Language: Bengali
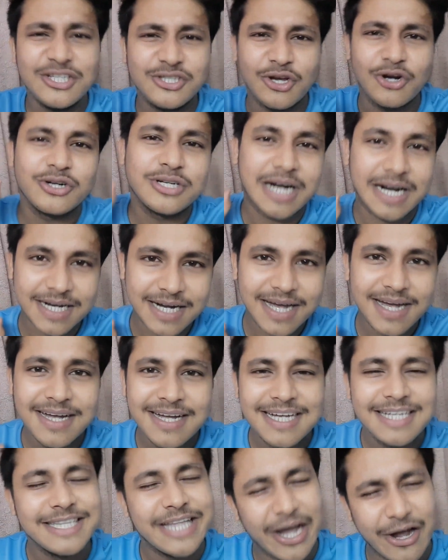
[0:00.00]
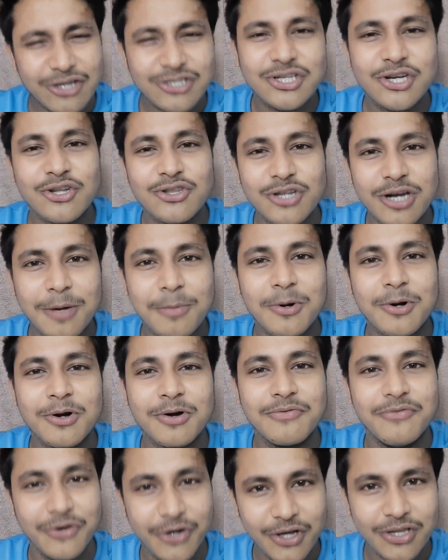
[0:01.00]
চলো টাটা দেখা হচ্ছে নতুন আবার
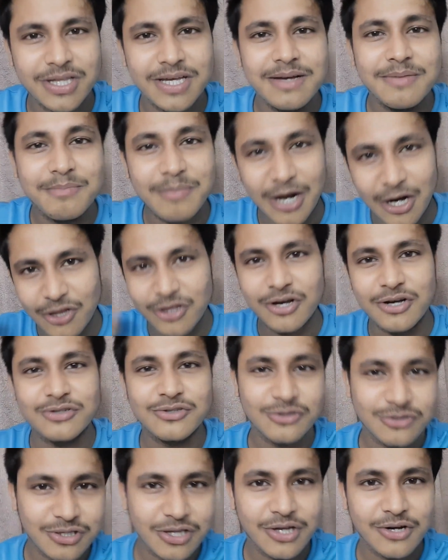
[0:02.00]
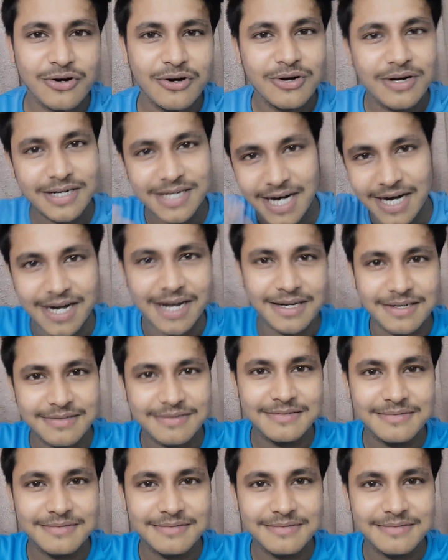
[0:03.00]
কোনো ভিডিওতে ভালো থেকো সুস্থ থেকো টাটা